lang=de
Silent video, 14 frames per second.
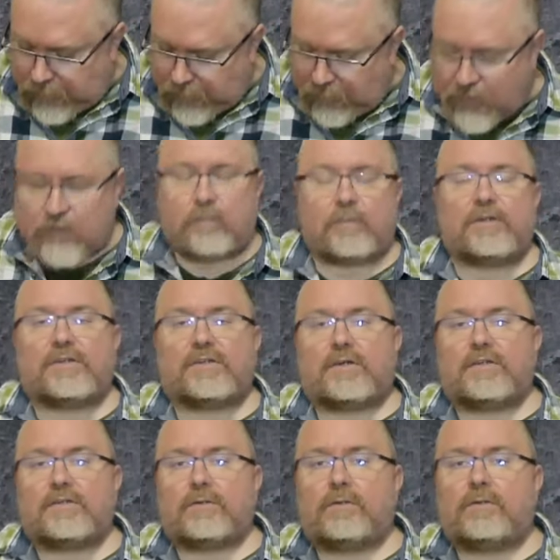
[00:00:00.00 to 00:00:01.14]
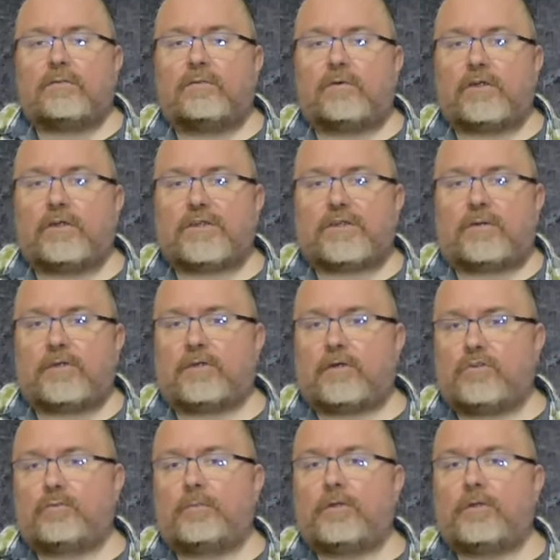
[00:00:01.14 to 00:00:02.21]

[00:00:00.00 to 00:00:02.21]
Was aber nicht sein soll, weil jetzt habe ich keinen